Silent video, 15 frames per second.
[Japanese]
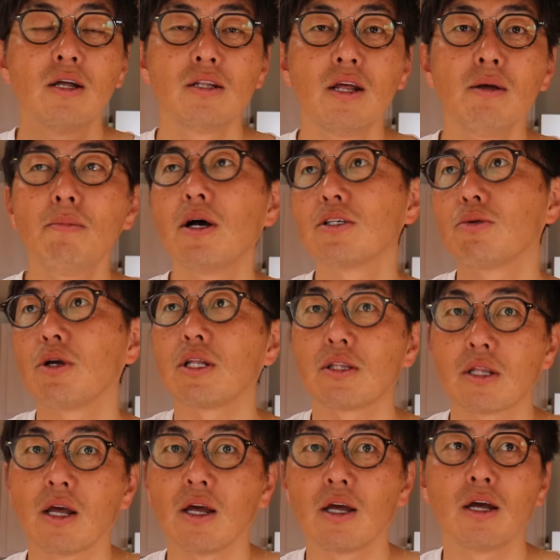でそうやっ
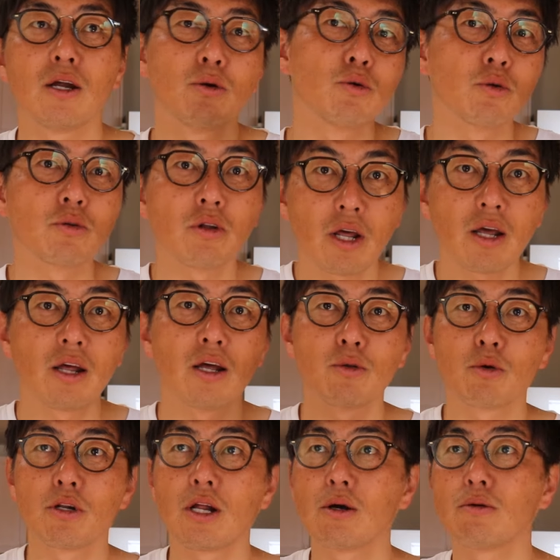てロードとね
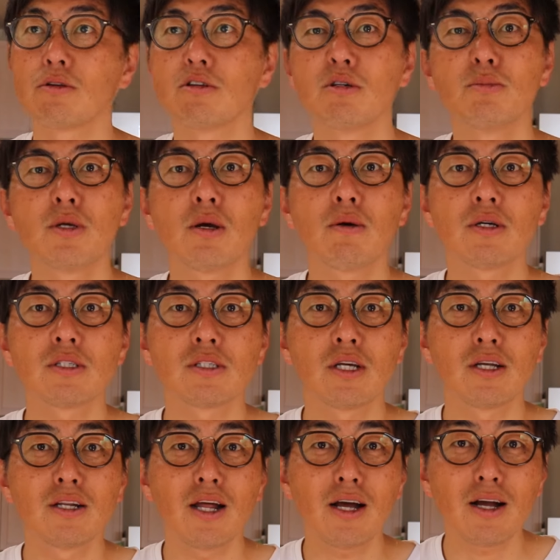トレランを組み合わ
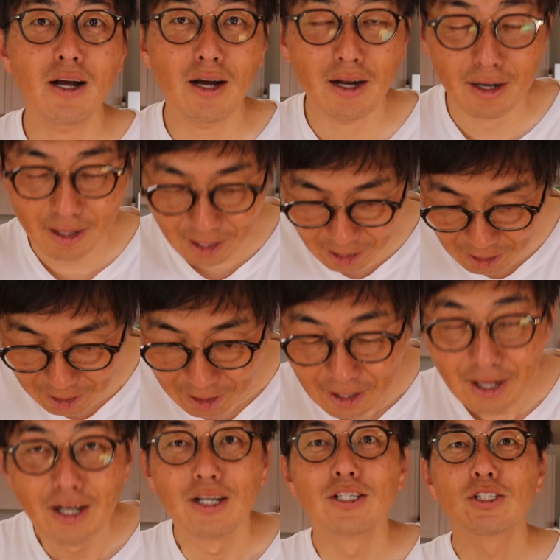せながら、
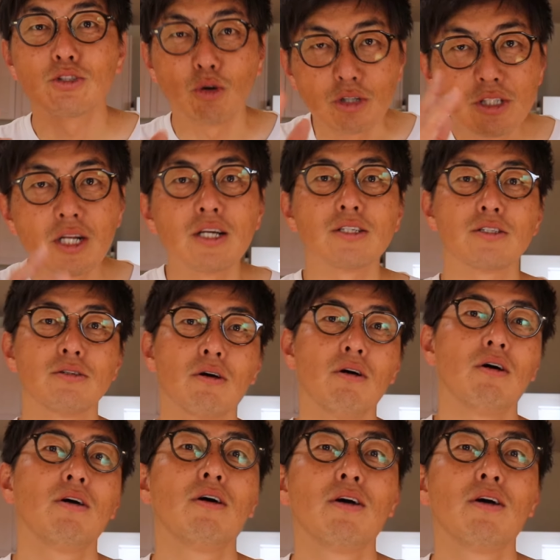そしてですよ、